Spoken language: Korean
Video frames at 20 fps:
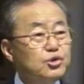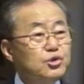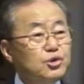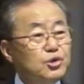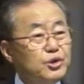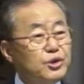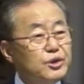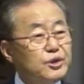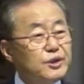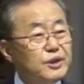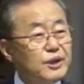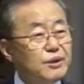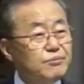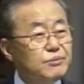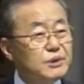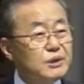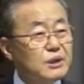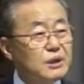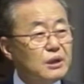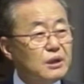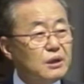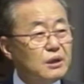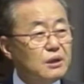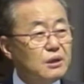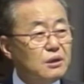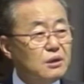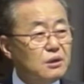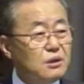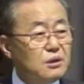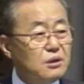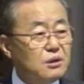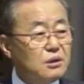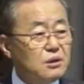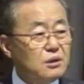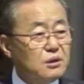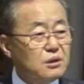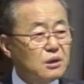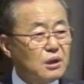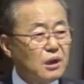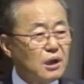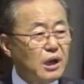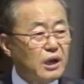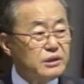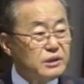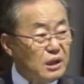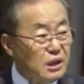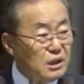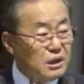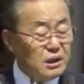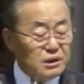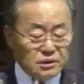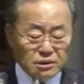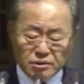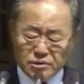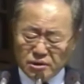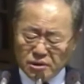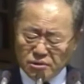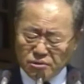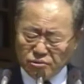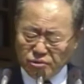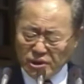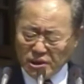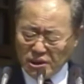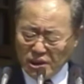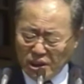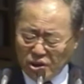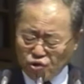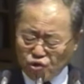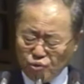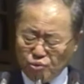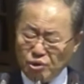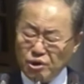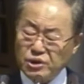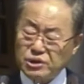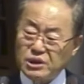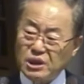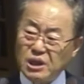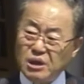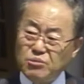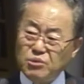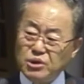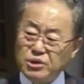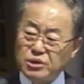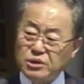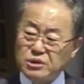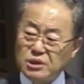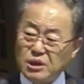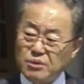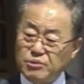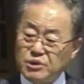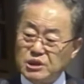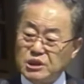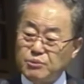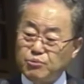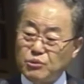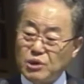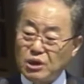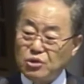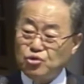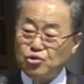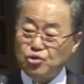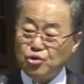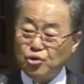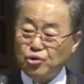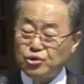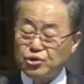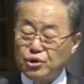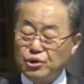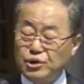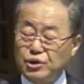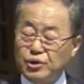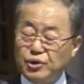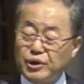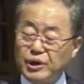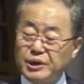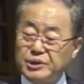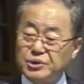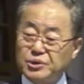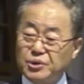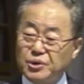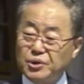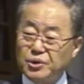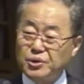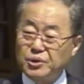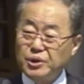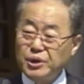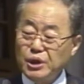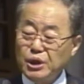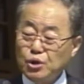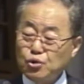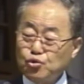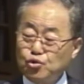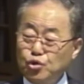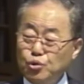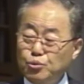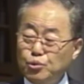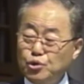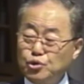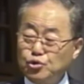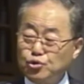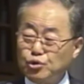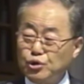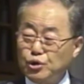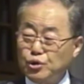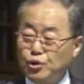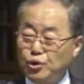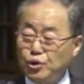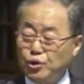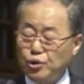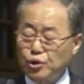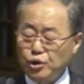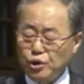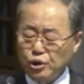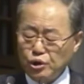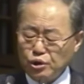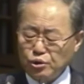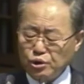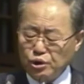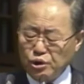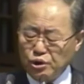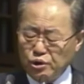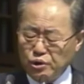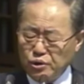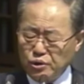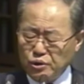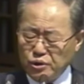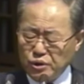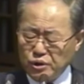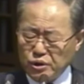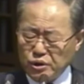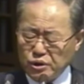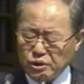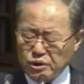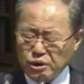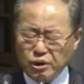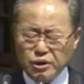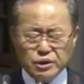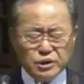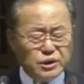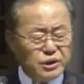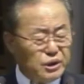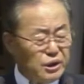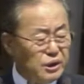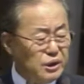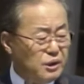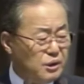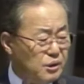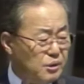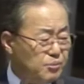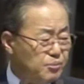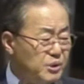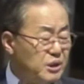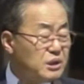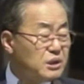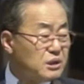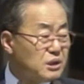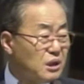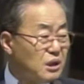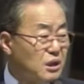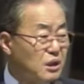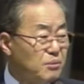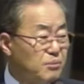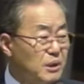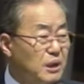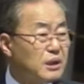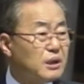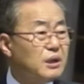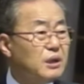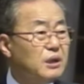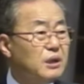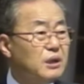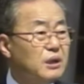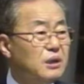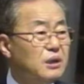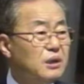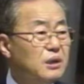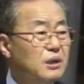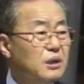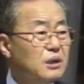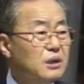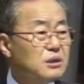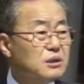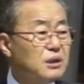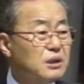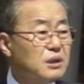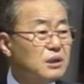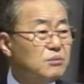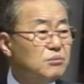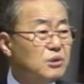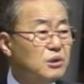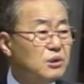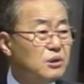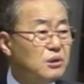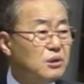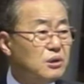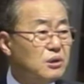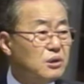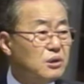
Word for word: 소리를 기랍니까? 가장 하는 것은 우리 예수 믿는 사람을 저 사람들 집단 수용소에 이어가지고 굶어 죽이고 에? 어? 저렇게 비참하게 사람을